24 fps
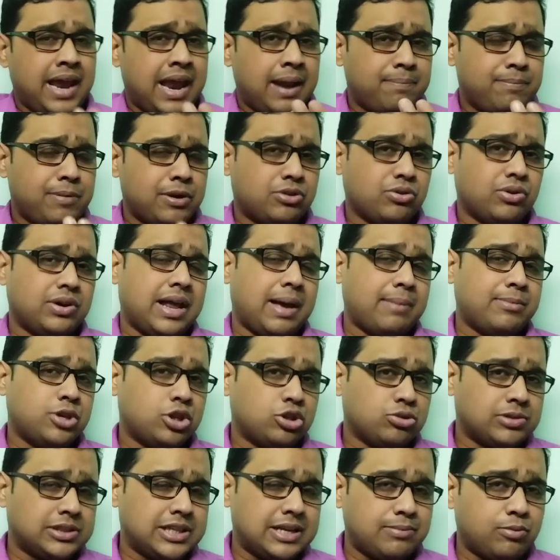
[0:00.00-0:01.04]
এর পেছনে আমি
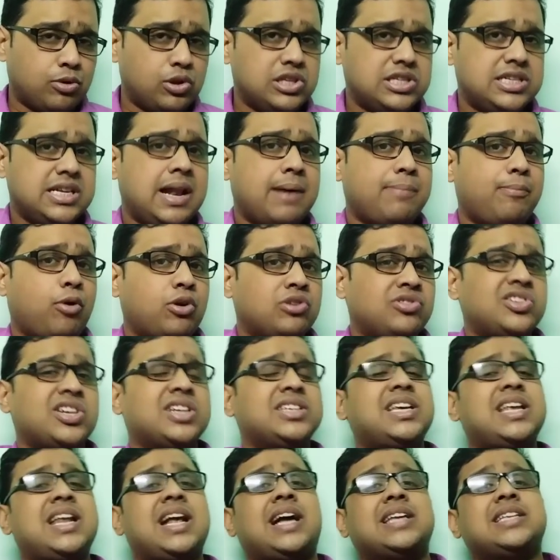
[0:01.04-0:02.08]
যদি তোমাদের বলছি না পঞ্চাশ
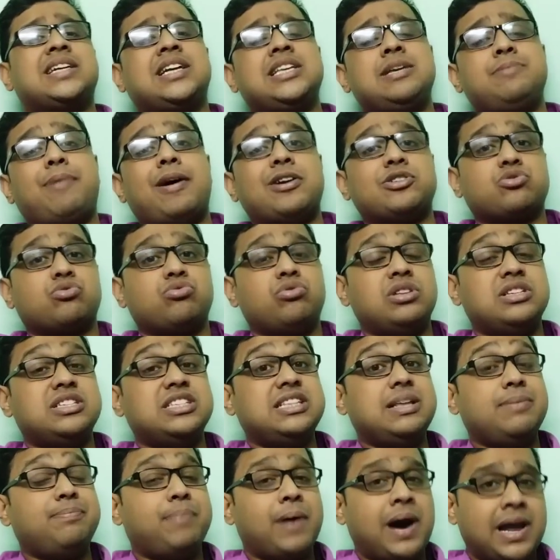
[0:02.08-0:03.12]
হাজারের কাছাকাছি পাশ করে
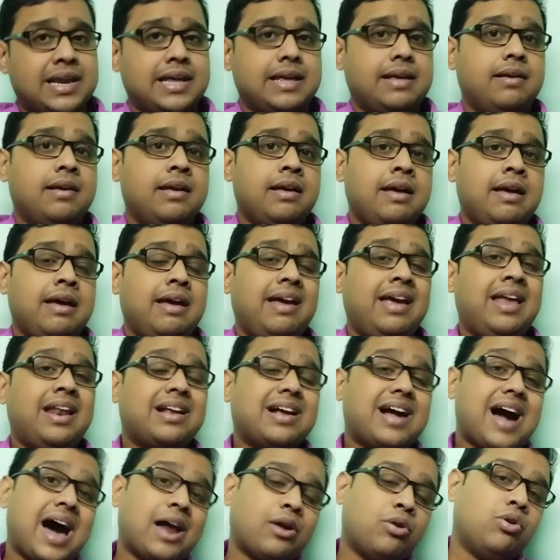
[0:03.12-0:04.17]
যেতে পারে এর
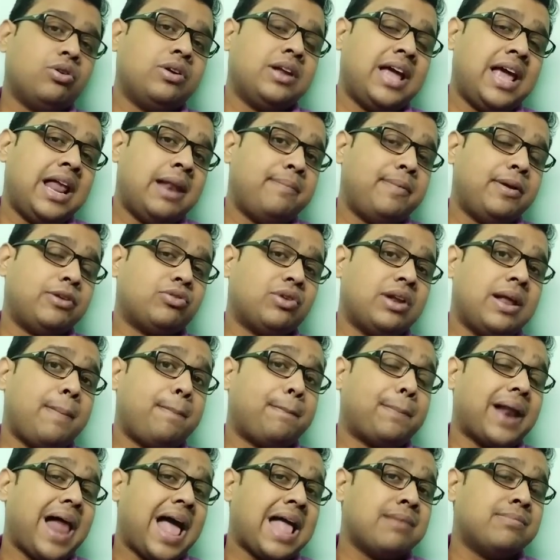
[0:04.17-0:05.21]
কারণ এর পেছনে
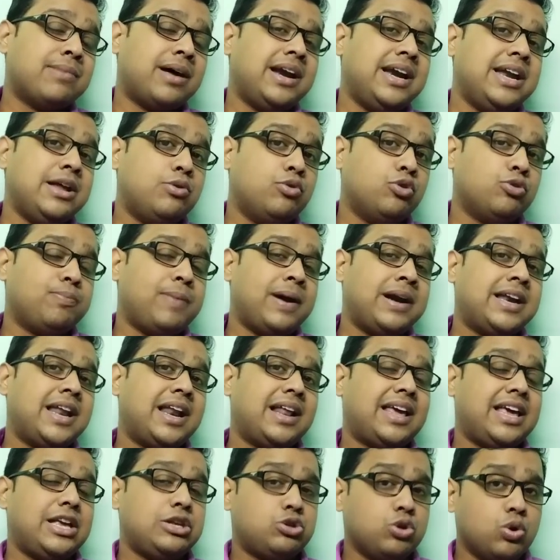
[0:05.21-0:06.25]
প্রাইমারি
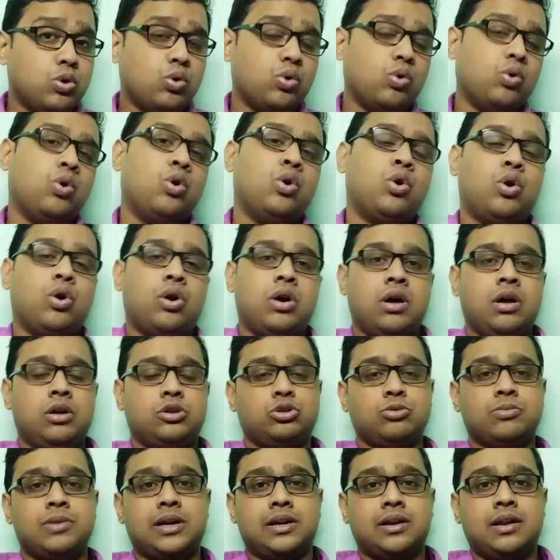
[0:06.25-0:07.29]
রিক্রুটমেন্টের কিছু
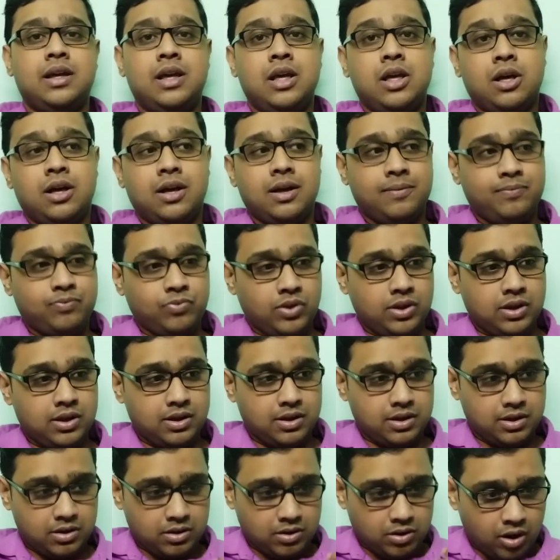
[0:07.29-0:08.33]
তোমার
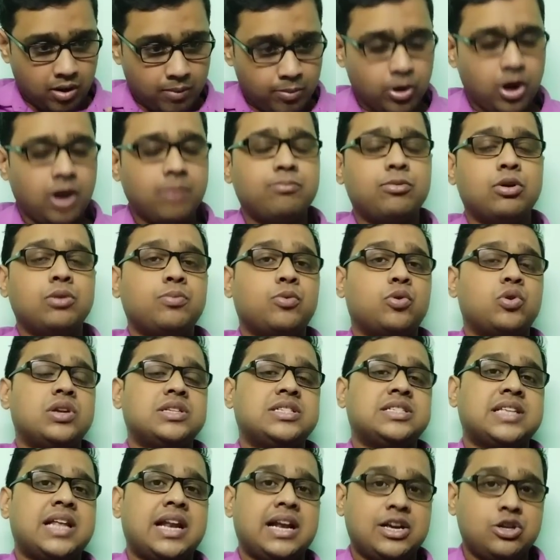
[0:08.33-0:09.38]
অবলম্বন
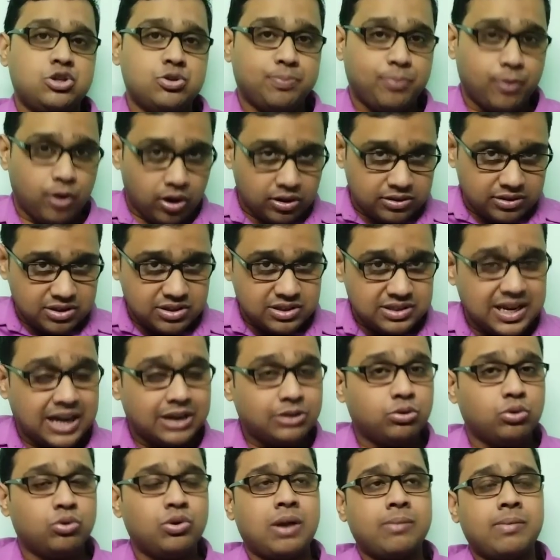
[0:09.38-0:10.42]
করেছে তারা কিছু পথ
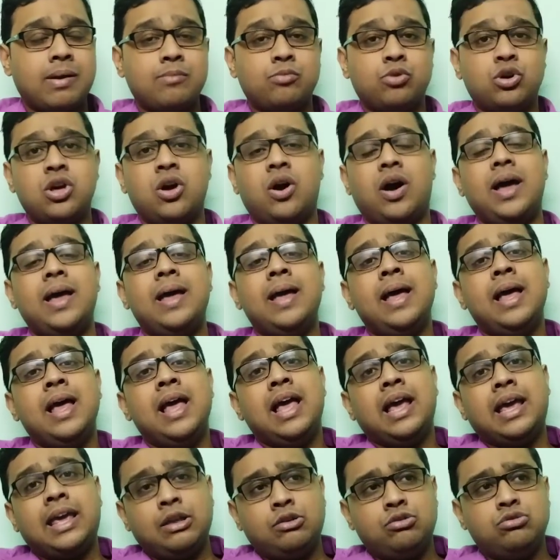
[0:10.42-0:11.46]
যার দরুন আমার মনে হয়
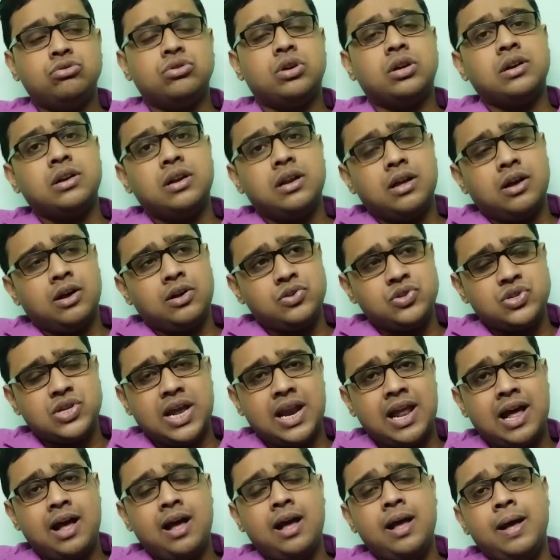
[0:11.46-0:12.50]
কিছুজন
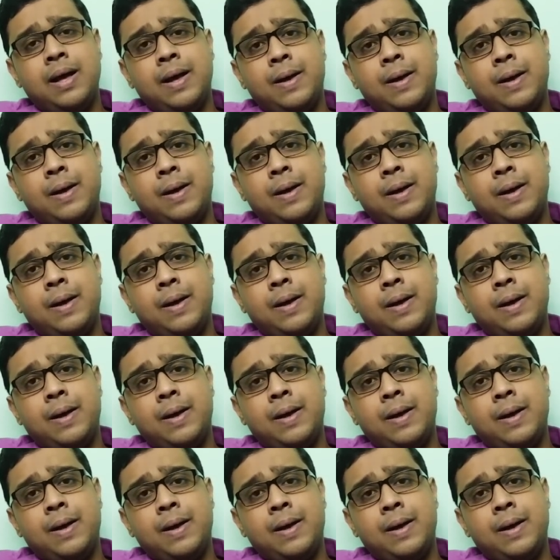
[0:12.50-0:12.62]
যারা